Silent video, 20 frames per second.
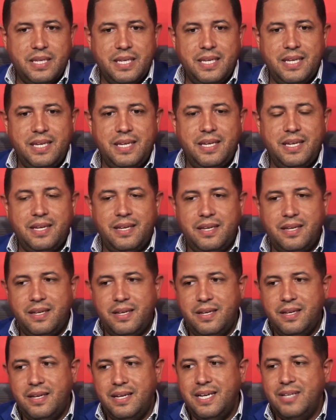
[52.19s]
Eh,
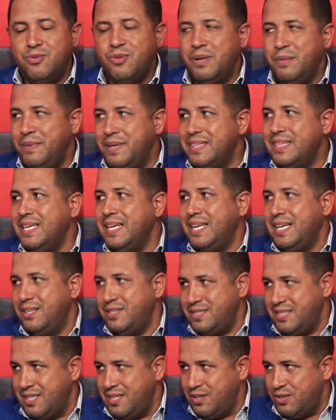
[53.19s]
actualmente en la
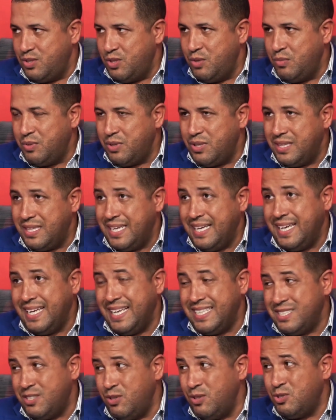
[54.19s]
circunscripción número 3, que es
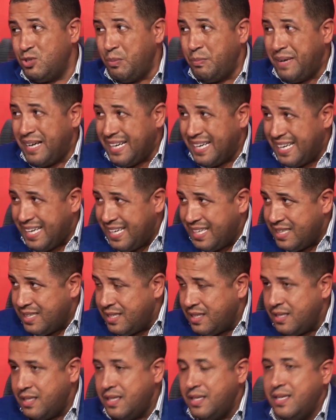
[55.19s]
la circunscripción más
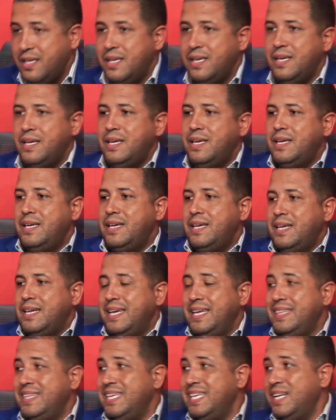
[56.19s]
grande
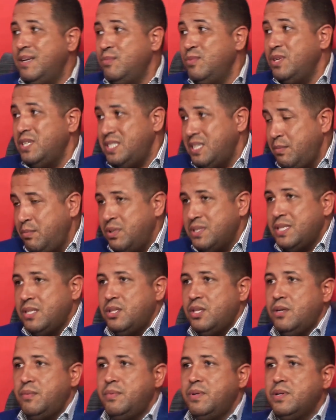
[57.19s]
que tiene el municipio de
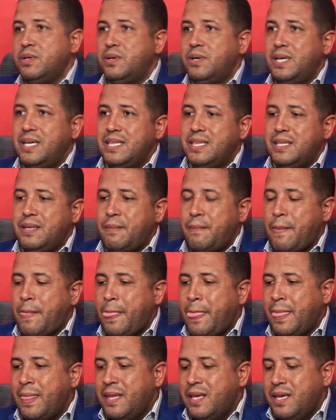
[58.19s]
Santo Domingo Este.
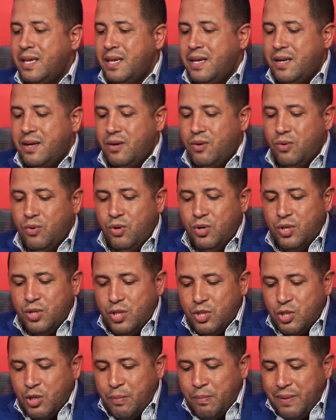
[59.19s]
Uno de
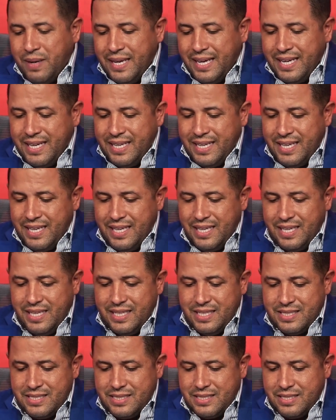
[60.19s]
nuestros planes
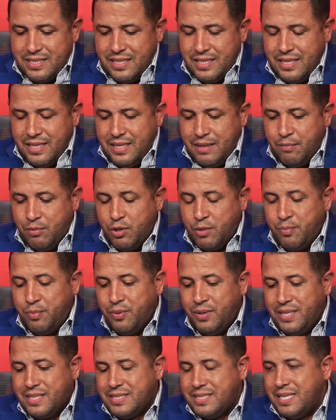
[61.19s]
es, eh,
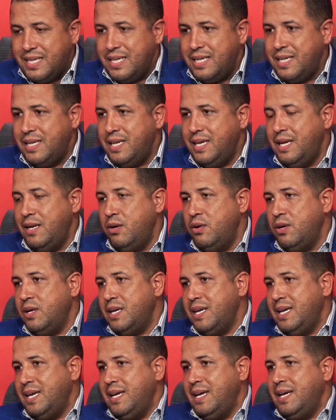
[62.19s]
propuesta, es lo
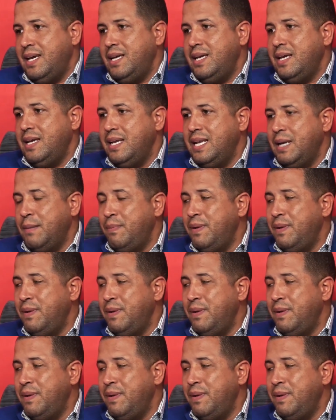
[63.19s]
que es la